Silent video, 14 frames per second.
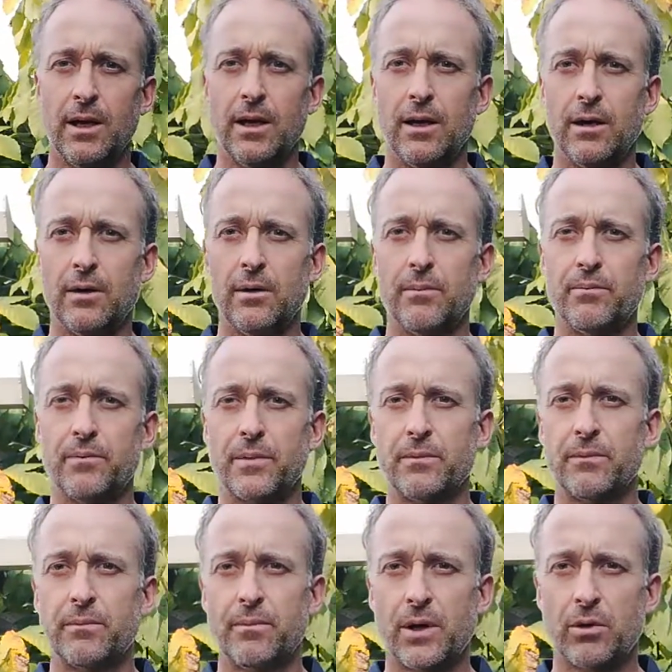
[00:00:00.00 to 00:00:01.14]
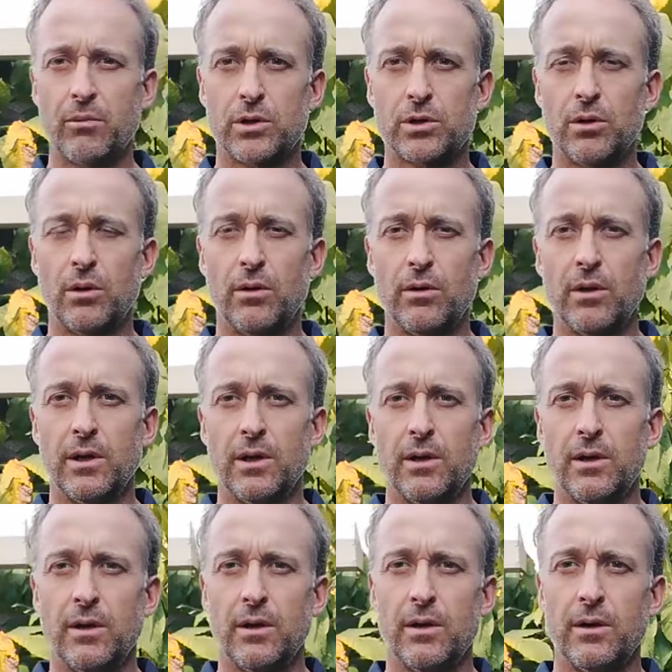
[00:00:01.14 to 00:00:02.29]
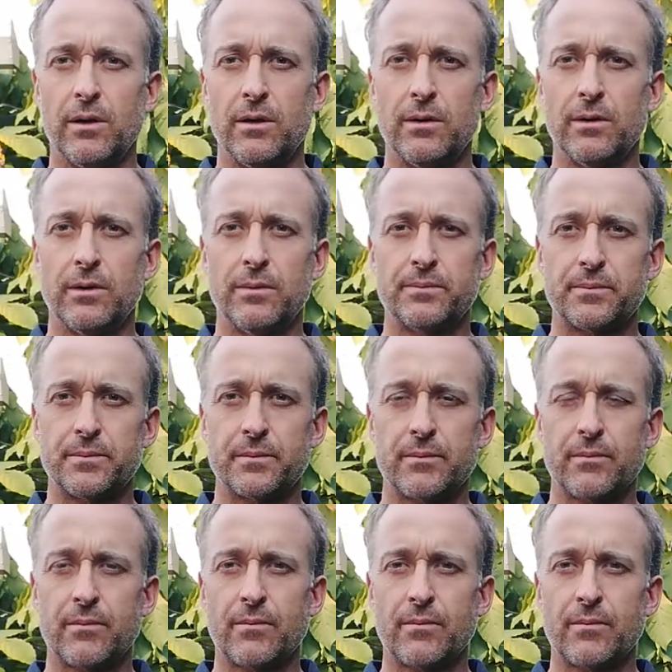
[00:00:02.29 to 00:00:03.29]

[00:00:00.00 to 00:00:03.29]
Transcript: Ehm, per questo ehm,